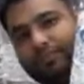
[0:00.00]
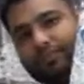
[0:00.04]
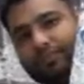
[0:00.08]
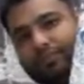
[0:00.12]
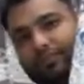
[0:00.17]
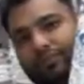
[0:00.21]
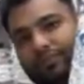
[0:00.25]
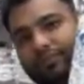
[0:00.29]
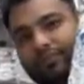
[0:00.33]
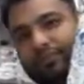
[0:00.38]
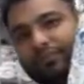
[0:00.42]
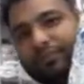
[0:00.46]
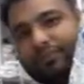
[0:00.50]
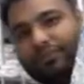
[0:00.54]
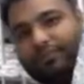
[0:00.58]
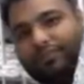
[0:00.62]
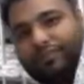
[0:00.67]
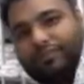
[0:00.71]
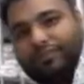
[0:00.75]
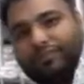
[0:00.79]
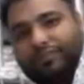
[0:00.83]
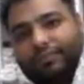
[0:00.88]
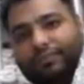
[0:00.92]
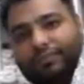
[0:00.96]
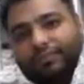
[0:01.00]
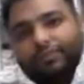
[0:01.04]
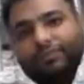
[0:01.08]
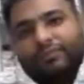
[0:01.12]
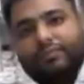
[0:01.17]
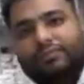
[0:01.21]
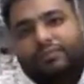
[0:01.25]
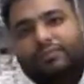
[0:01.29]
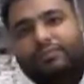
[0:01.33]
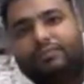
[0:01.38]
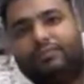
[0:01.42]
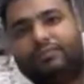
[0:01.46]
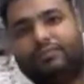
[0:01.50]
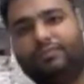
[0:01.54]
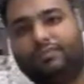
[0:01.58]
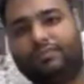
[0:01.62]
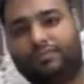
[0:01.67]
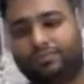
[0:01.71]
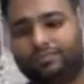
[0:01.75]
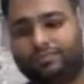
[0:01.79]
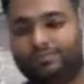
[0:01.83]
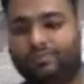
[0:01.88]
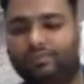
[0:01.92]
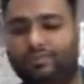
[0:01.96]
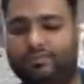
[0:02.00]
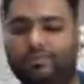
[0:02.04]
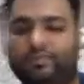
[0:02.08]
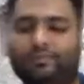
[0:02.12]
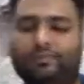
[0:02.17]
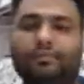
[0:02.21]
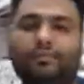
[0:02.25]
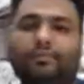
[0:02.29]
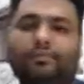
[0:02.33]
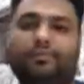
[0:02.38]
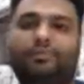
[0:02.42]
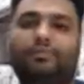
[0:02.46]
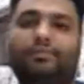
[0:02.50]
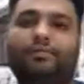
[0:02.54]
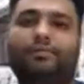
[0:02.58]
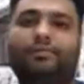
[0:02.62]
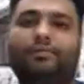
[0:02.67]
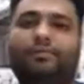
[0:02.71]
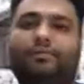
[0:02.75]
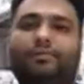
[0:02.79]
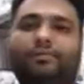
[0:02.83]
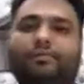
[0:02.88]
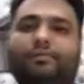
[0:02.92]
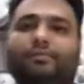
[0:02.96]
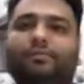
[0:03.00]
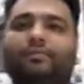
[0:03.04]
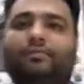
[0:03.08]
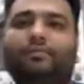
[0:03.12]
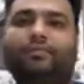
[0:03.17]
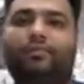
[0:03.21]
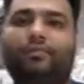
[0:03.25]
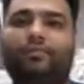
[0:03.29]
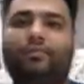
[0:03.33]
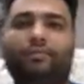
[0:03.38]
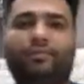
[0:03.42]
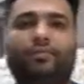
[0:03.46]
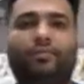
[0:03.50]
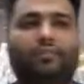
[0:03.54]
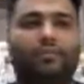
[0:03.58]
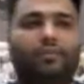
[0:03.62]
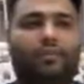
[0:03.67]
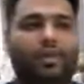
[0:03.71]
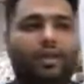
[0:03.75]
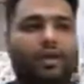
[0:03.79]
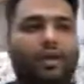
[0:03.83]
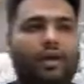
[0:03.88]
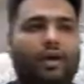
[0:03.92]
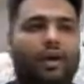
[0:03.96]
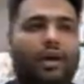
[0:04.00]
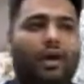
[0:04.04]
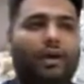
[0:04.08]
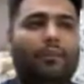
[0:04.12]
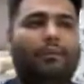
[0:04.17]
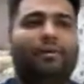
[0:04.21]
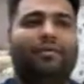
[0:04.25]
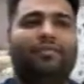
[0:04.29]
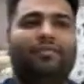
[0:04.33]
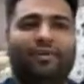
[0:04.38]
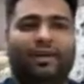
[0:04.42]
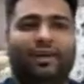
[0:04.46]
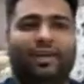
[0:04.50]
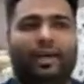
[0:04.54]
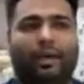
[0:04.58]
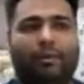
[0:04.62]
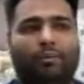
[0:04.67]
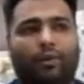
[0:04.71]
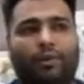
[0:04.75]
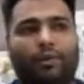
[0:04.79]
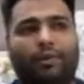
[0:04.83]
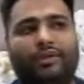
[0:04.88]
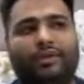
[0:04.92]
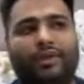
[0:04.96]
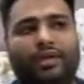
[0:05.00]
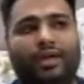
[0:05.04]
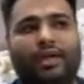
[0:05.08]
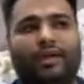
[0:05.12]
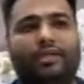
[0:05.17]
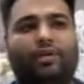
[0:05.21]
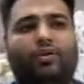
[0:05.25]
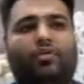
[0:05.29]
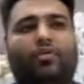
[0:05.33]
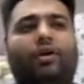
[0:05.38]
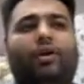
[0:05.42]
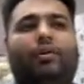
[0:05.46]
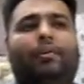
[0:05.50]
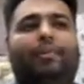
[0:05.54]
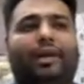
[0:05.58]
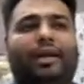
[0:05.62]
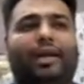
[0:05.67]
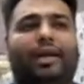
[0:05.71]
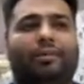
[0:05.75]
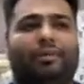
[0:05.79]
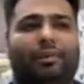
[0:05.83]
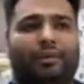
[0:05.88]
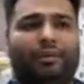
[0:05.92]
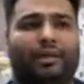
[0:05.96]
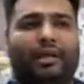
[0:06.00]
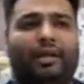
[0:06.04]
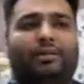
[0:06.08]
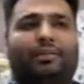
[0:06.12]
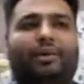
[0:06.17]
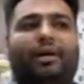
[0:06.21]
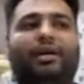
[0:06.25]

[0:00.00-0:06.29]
पे कई व्यूअर्स को पता नहीं होता कि एक रोल में कितना आ, हाँ, मीटर होता है कितने स्क्वायर फीट होता है मेरे